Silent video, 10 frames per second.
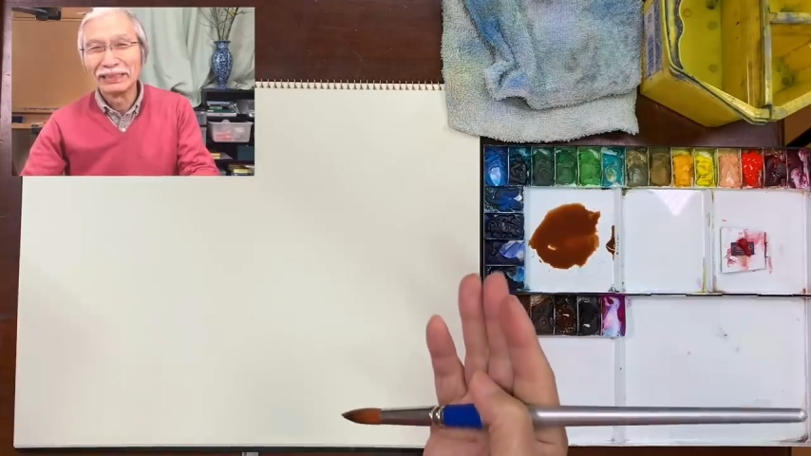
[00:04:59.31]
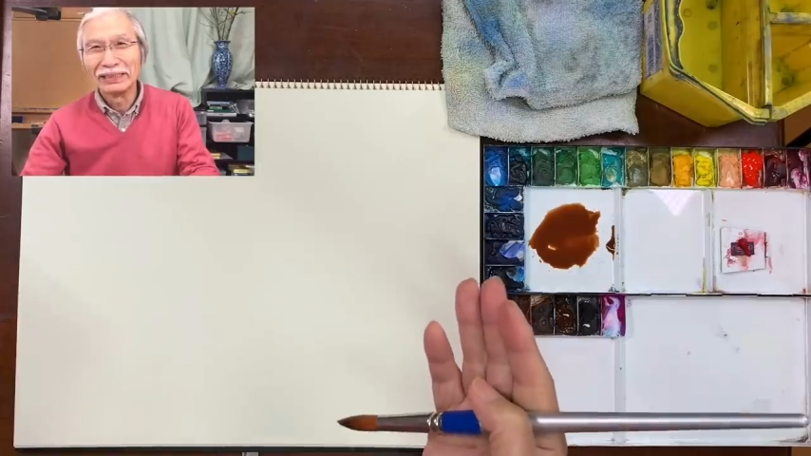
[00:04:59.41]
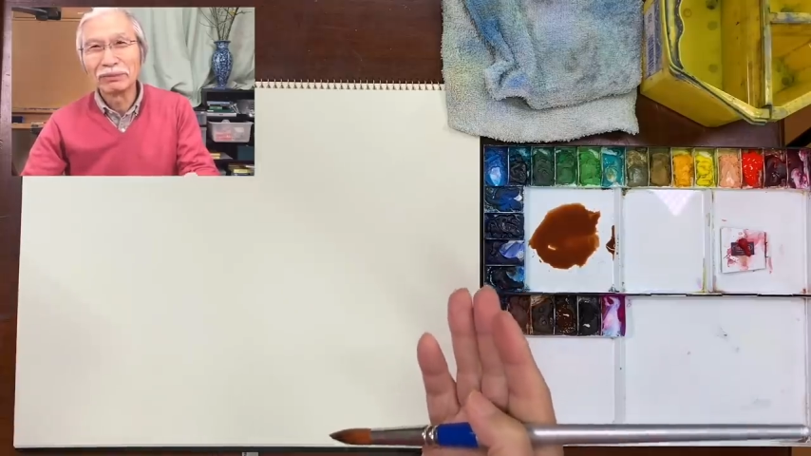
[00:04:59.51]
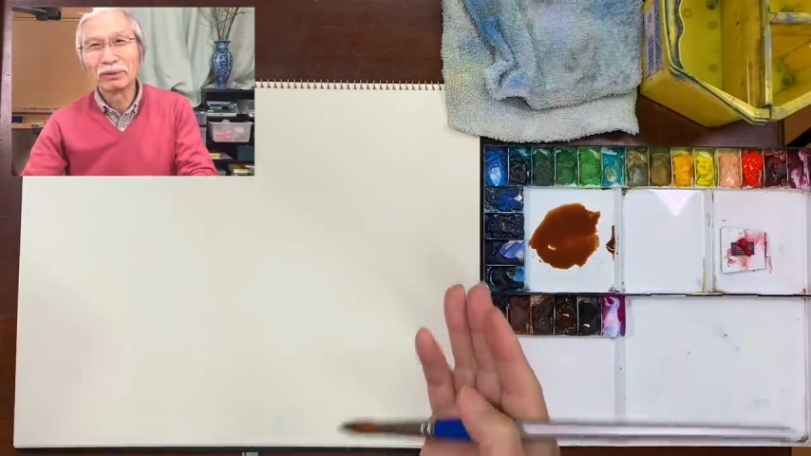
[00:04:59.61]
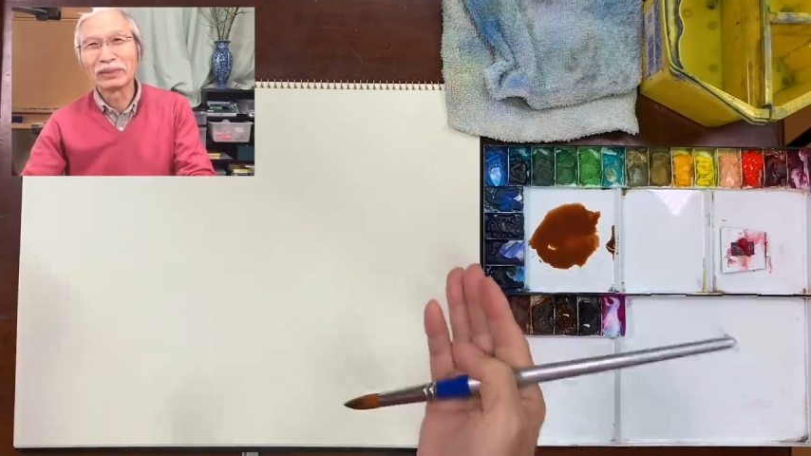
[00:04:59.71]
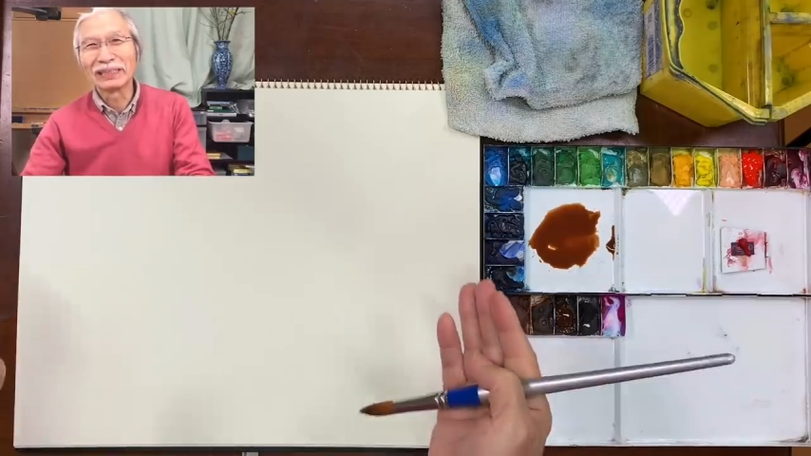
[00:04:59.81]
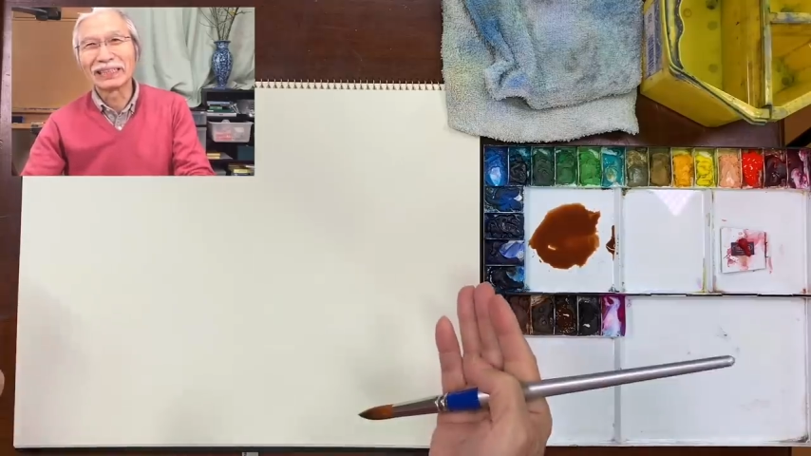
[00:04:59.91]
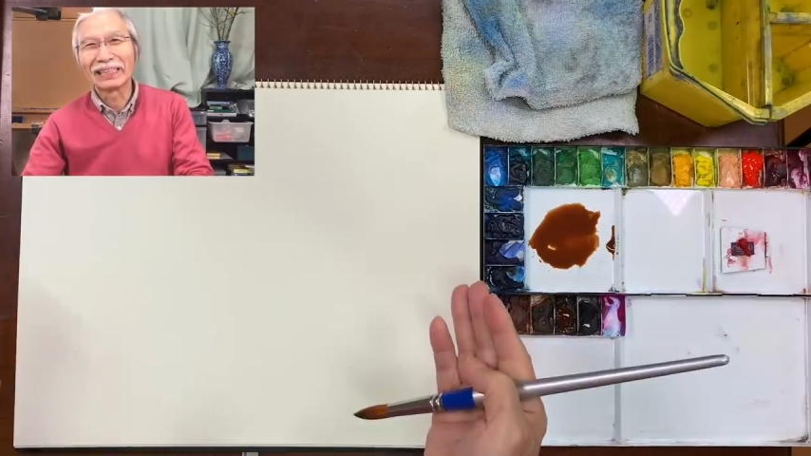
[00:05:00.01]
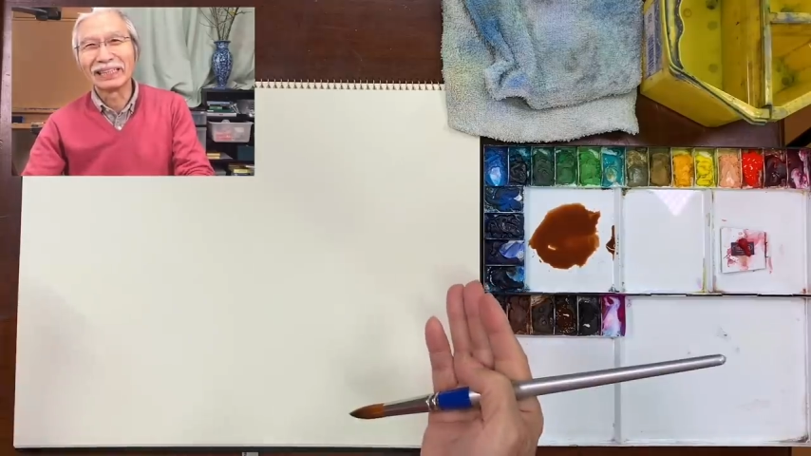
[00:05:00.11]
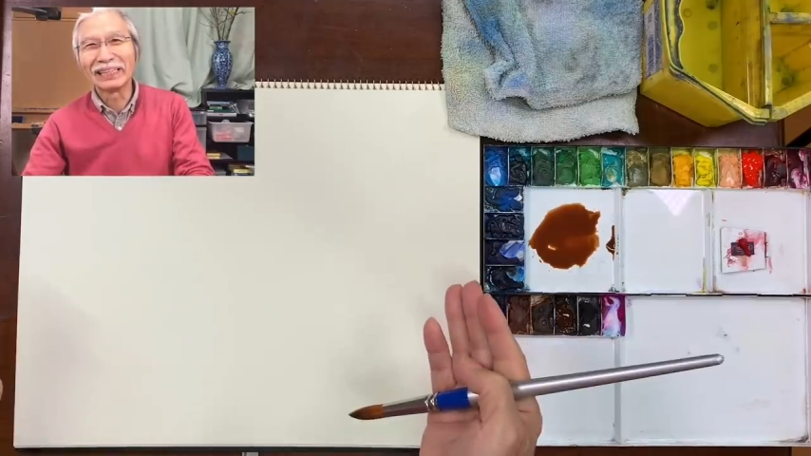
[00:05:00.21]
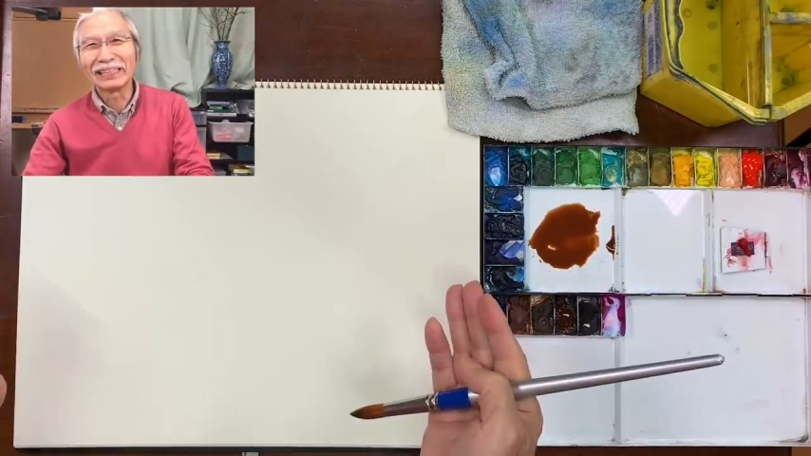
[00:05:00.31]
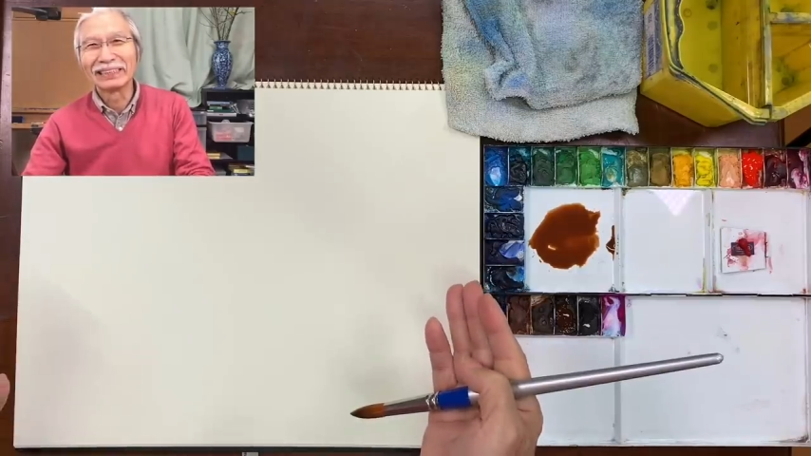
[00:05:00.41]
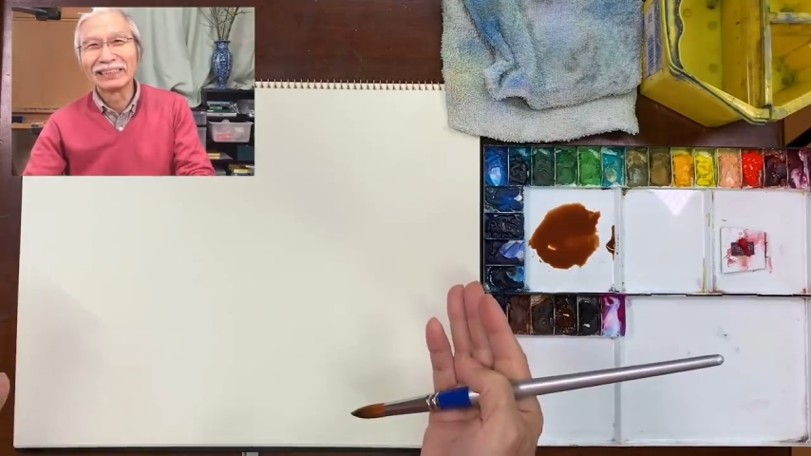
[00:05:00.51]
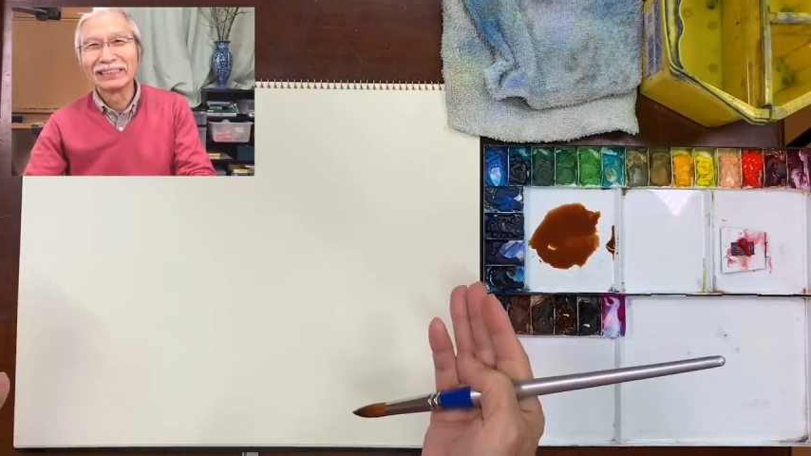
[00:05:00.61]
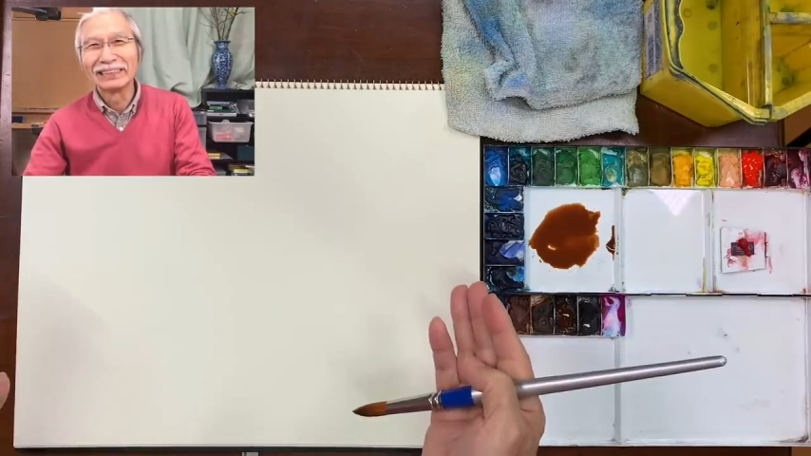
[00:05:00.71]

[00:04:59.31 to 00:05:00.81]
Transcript: 樹木ですからね。